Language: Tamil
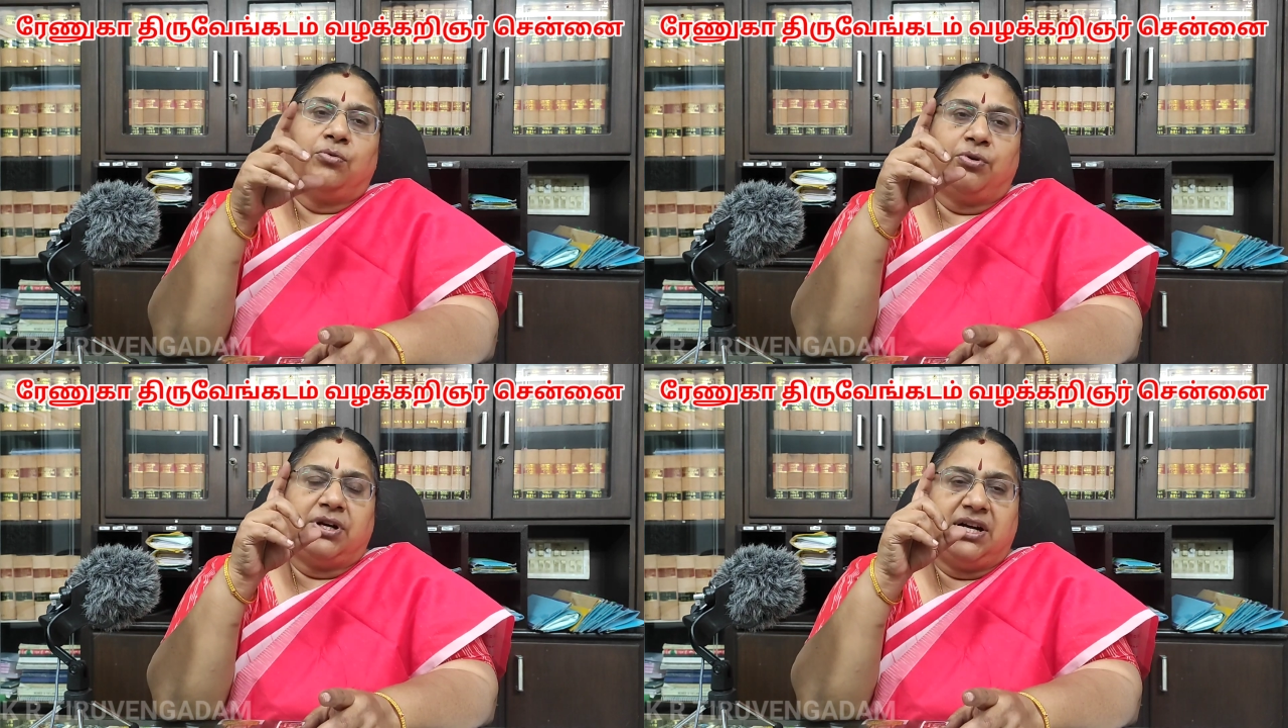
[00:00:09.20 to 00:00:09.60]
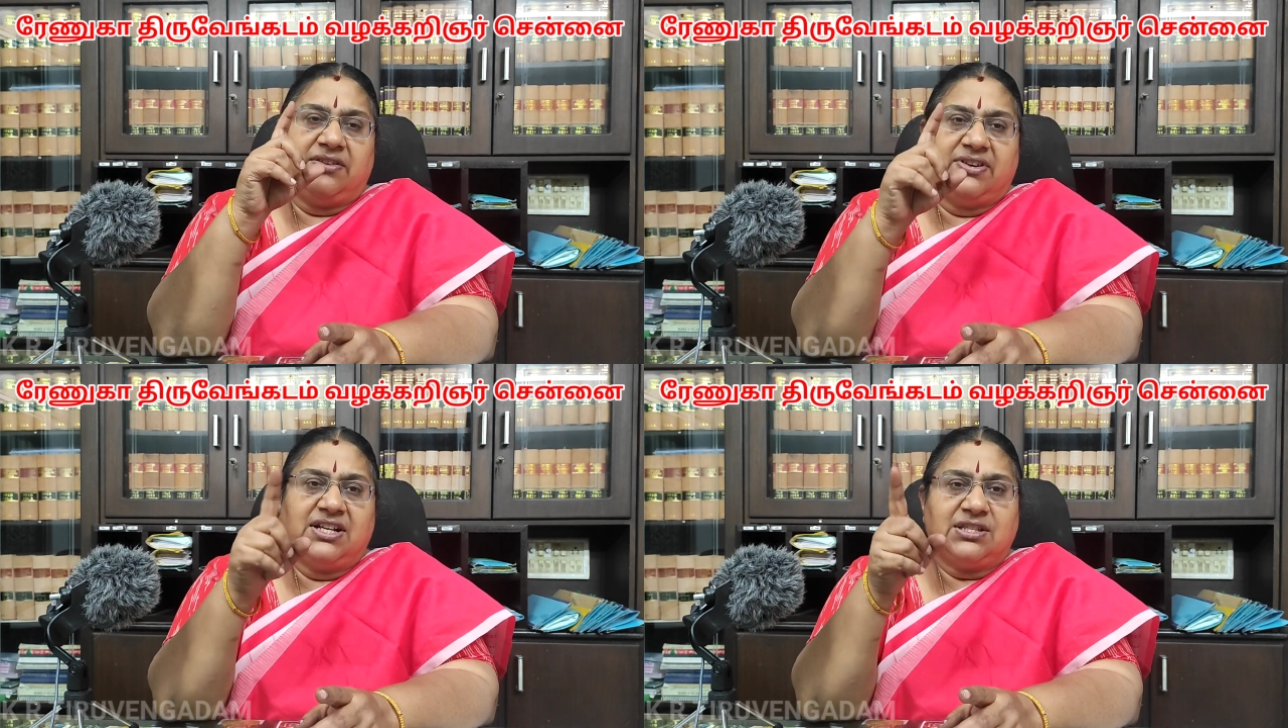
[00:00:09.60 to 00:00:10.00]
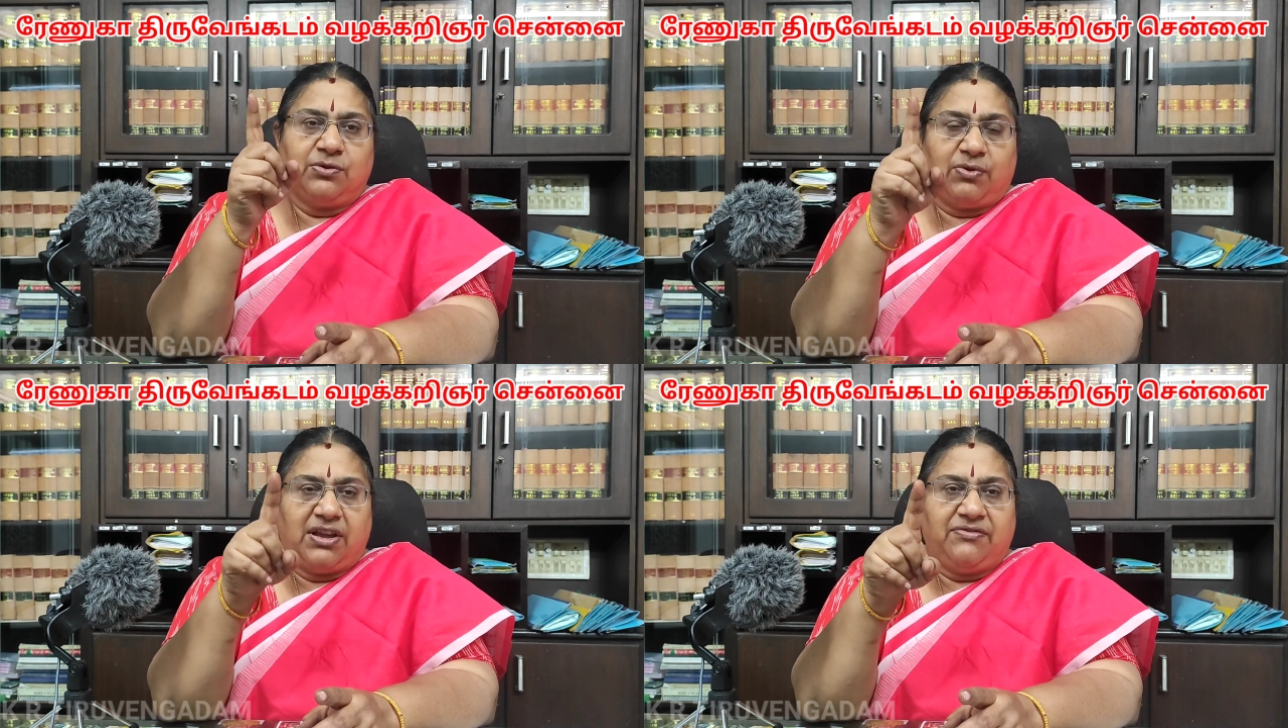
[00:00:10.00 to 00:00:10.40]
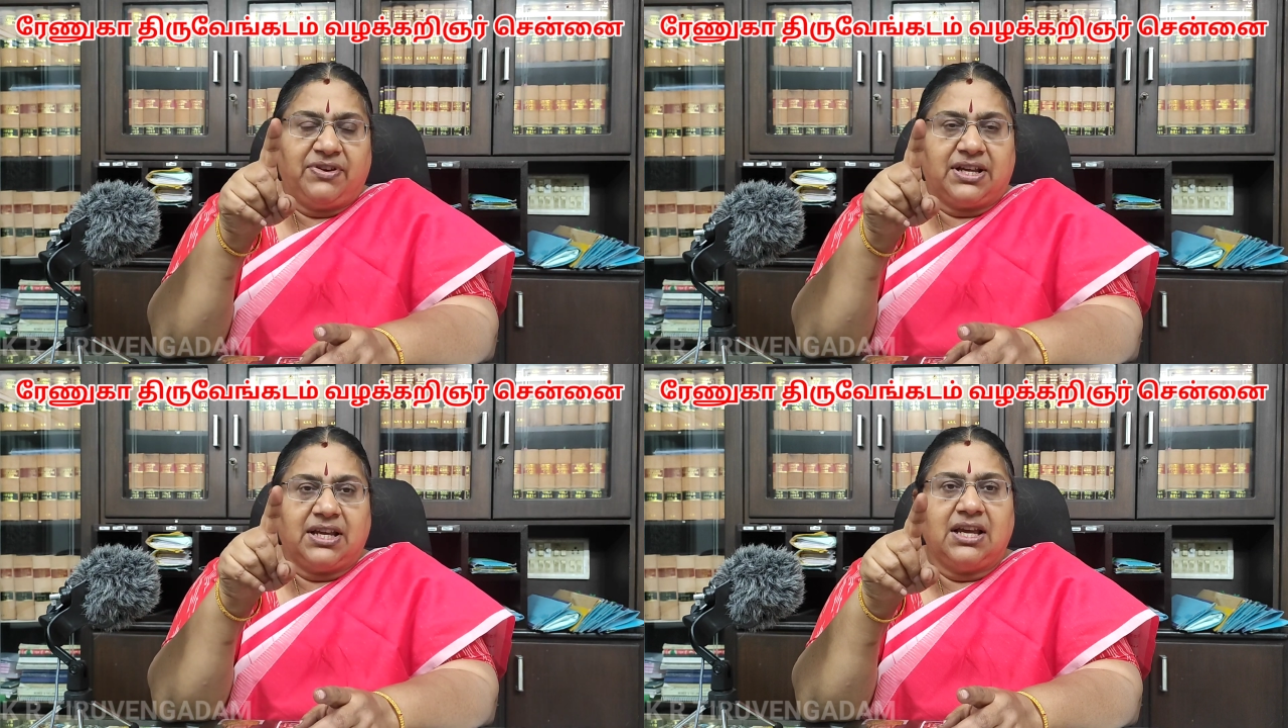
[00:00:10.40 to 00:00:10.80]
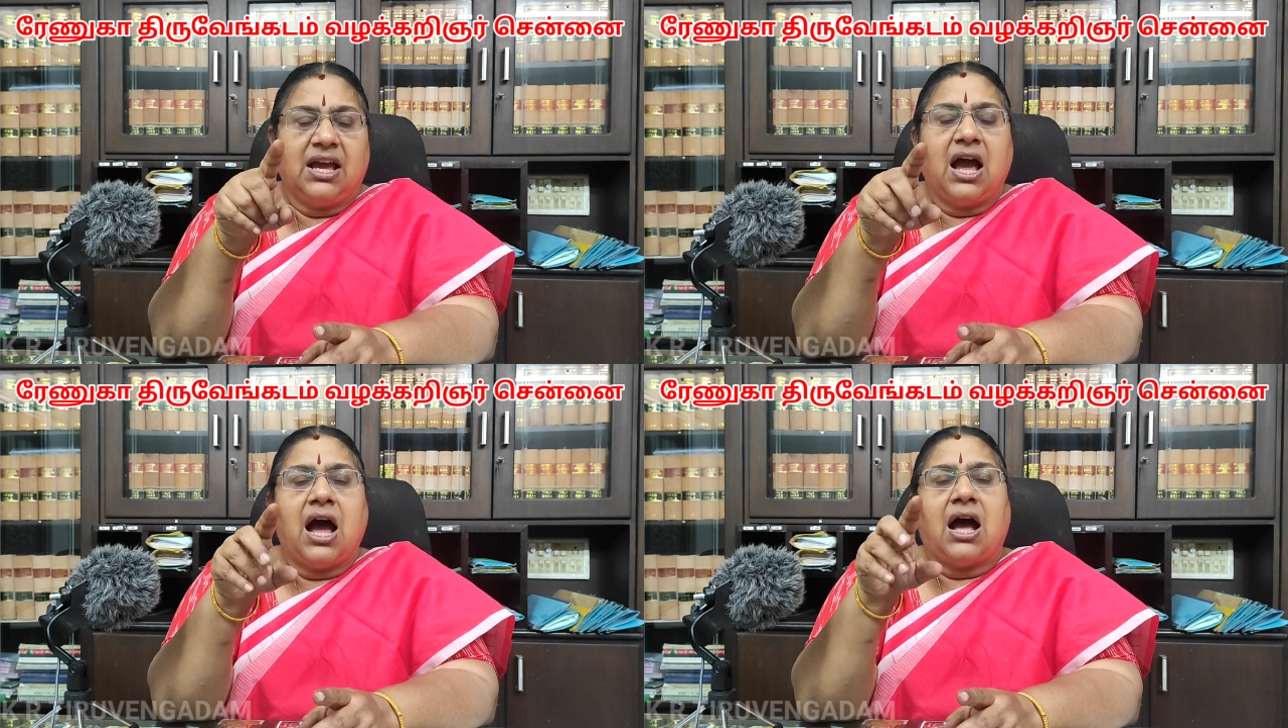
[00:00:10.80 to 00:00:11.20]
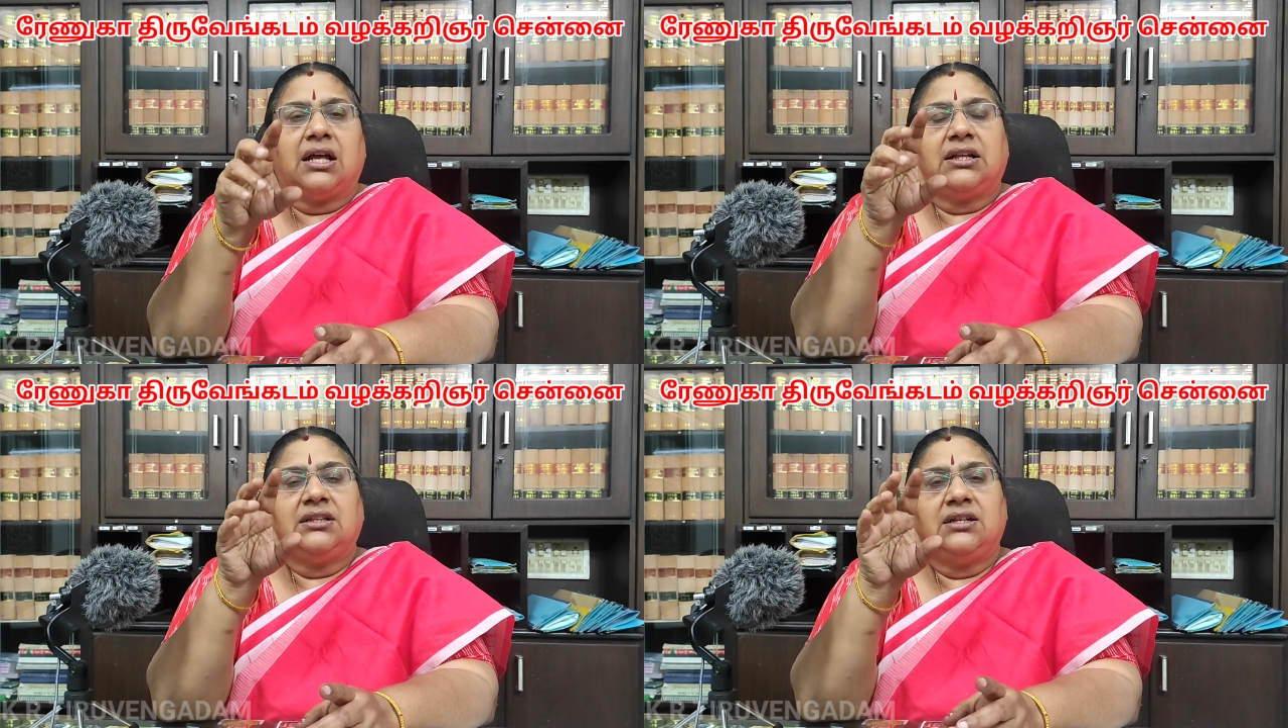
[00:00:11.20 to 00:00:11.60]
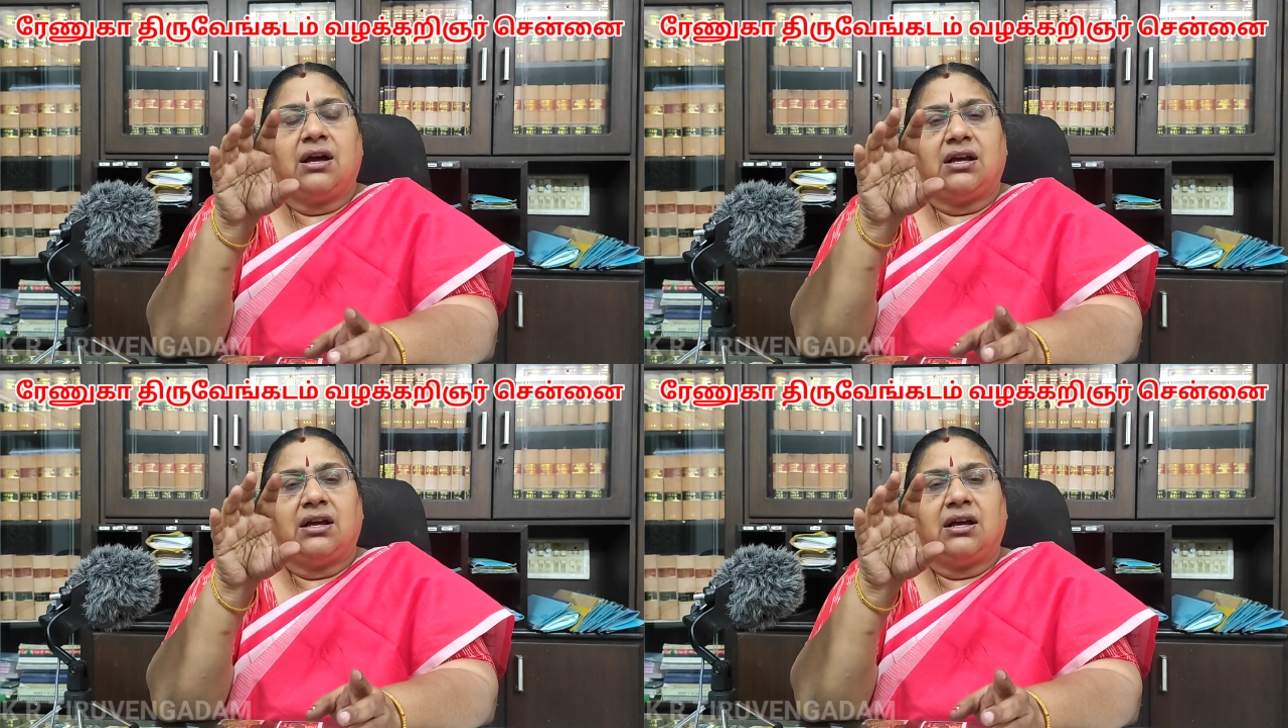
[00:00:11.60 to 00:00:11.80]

ஒரு டிவர்ஸ்டு ஒய்ஃபுக்கு அதாவது